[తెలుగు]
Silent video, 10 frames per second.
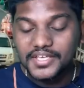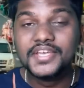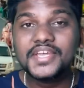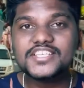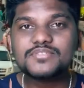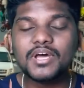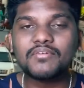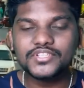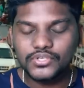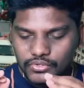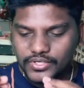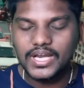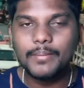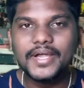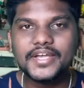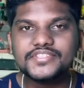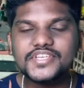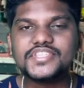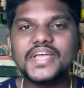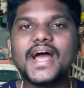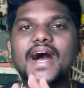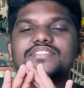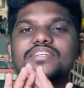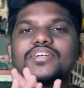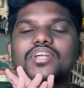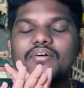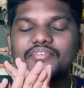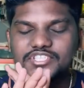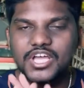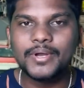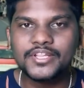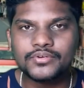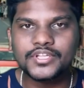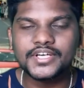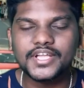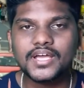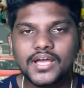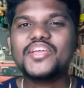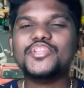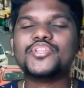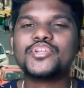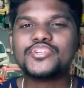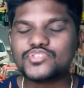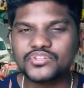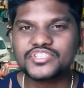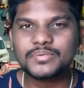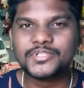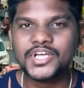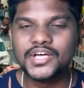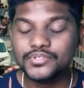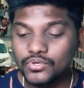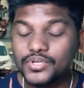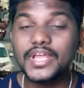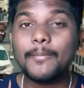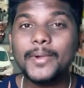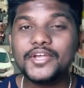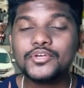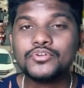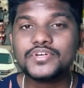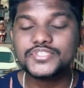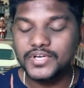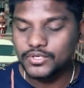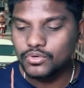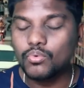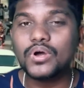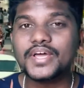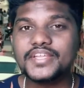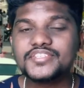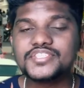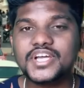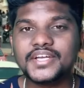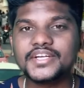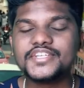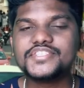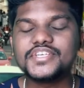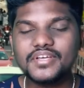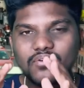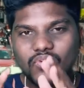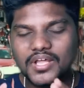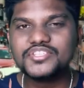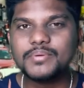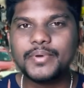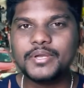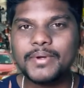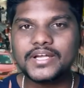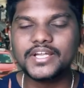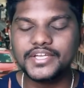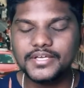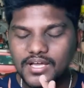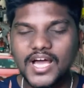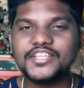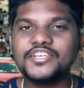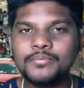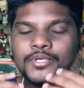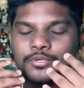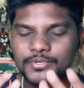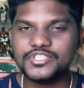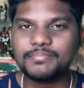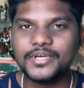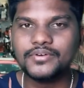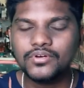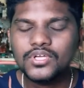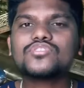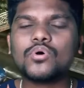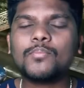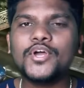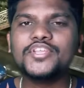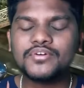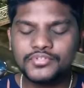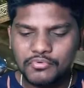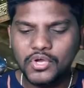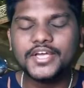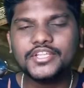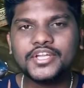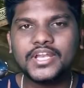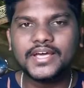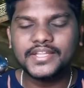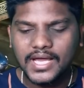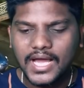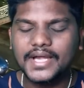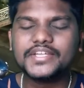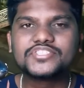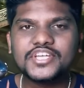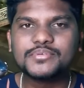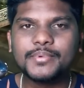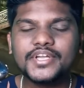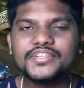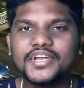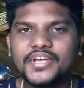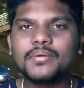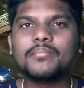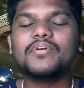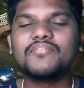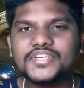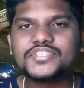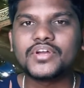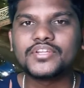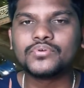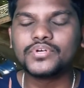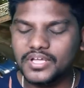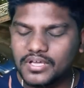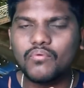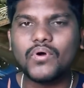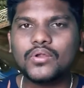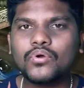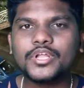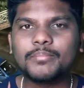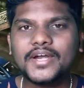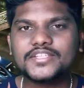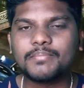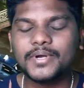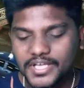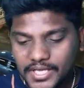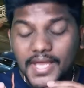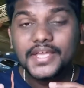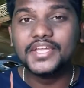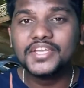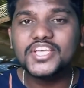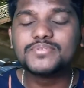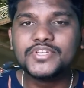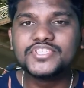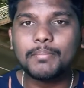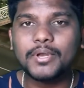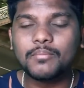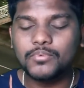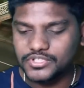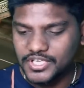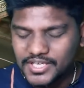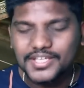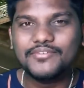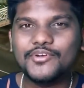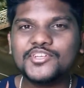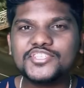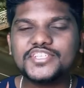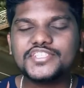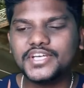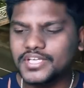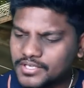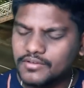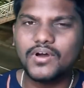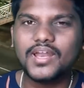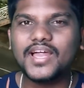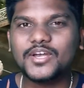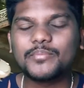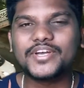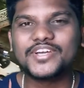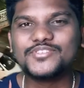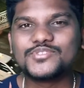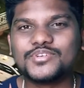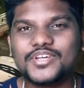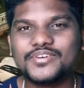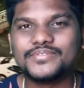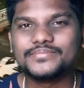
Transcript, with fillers: ఇన్ కేస్ మనం అందరం ఇలా మెయింటైన్ చేస్తే అసలు ట్రాఫిక్ జామ్ అనేది ఉండదంట ఇదేదో నేను సొంతం చెప్తుంది కాదు ఎంఐటి యూనివర్సిటీ వాళ్ళు ఒక రీసెర్చ్ కండక్ట్ చేసి వాళ్ళు చెప్పారు ఈ మాటలని అది నేను మీకు ఇప్పుడు చెప్పాను సో పోయేది ఏముంది ఒక ఐదు అడుగులే కదా ఆ డిస్టెన్స్ మెయింటైన్ చేయండి మీ ఫ్రెండ్స్ ఎవరైతే ఉంటే వాళ్ళ కూడా ఈ మాట చెప్పండి ఇన్ కేస్ మీరు చెప్పలేకపోతే ఈ వీడియోని షేర్ చేయండి చేయండి వాళ్ళే ఆటోమేటిక్గా చూసుకుంటారు